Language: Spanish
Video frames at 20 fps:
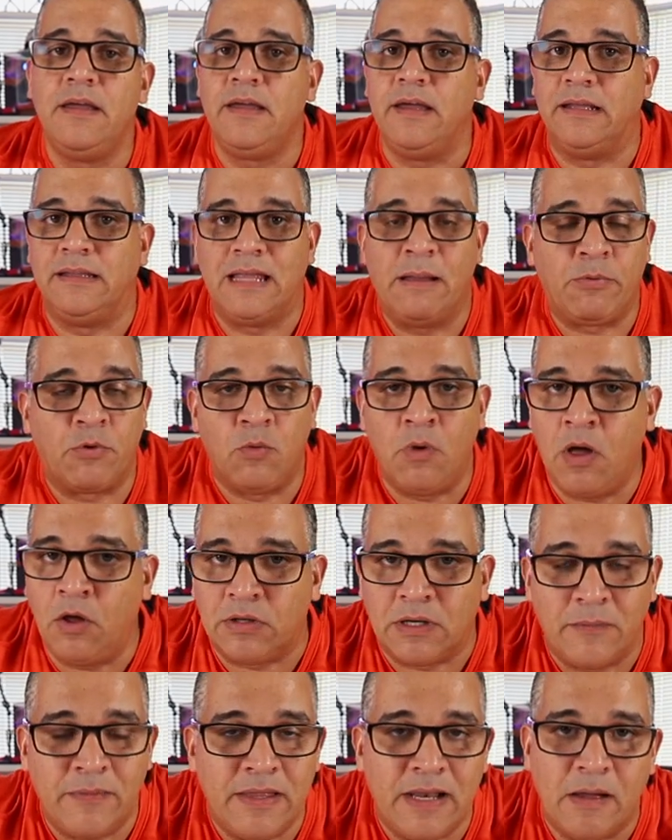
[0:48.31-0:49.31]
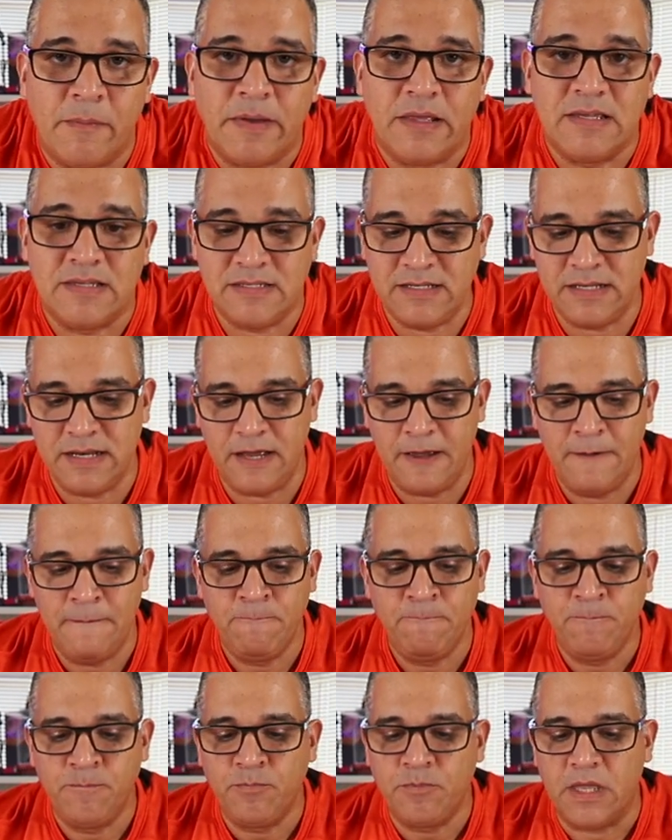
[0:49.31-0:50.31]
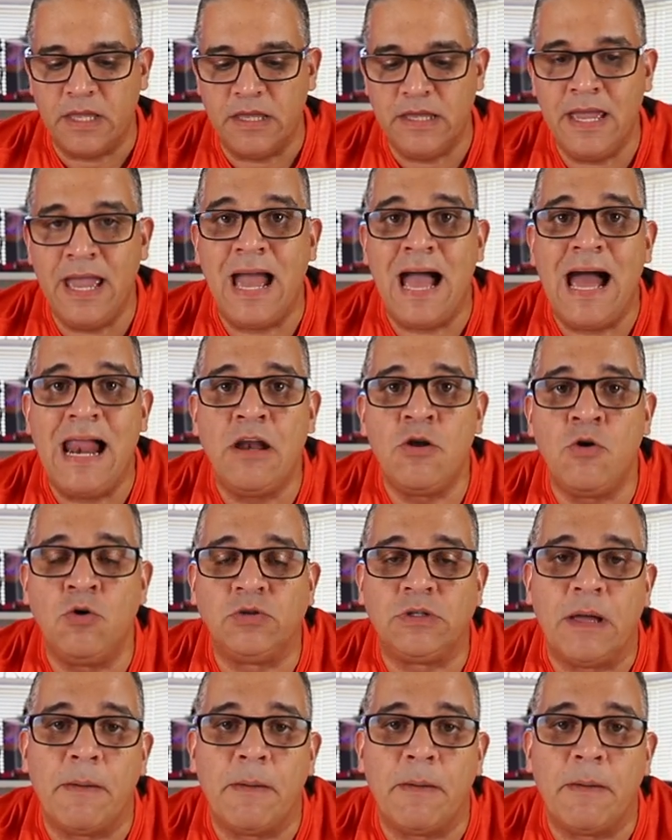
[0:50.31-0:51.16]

está aprobado a través de la medicina y es algo